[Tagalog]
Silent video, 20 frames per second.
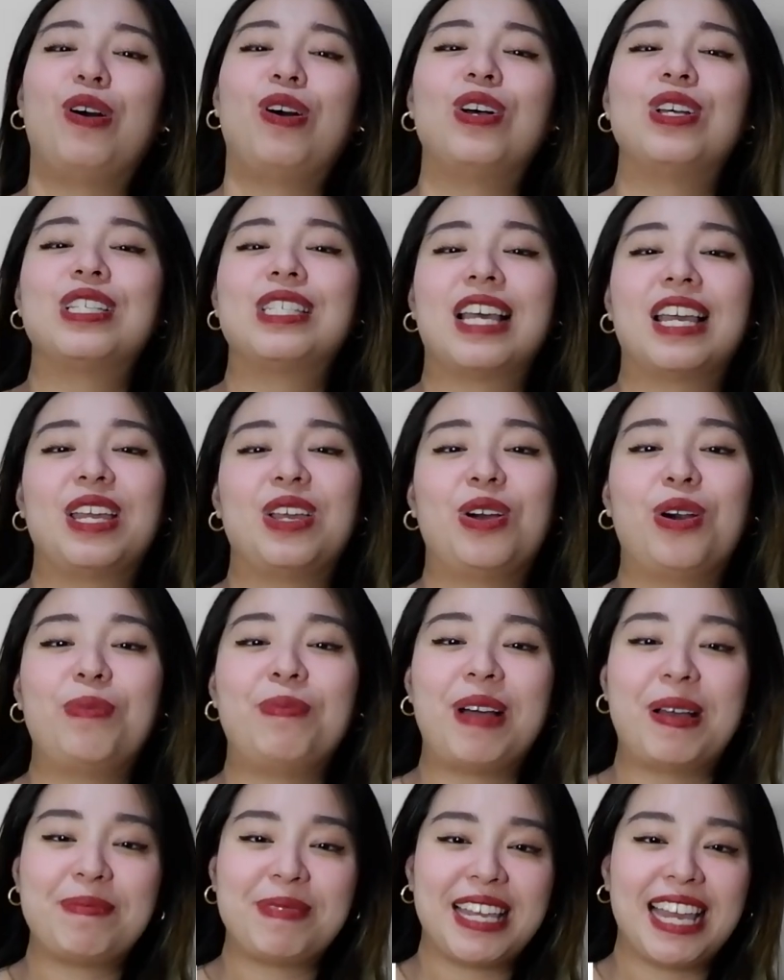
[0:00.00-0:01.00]
po sa iyo,
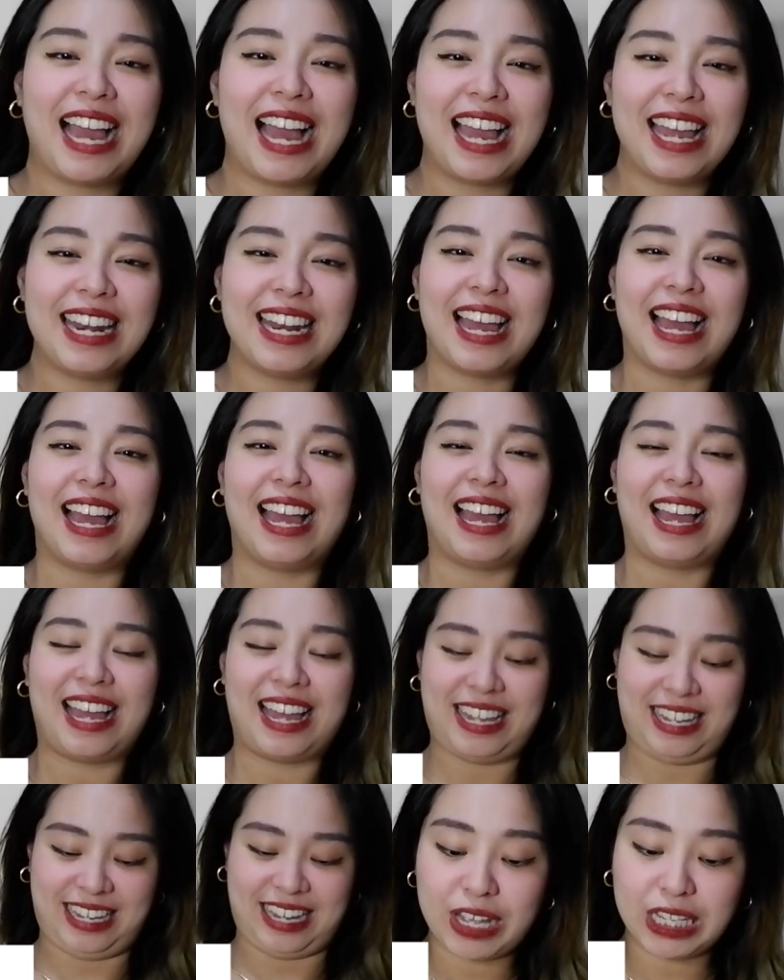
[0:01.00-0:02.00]
Mami Anna.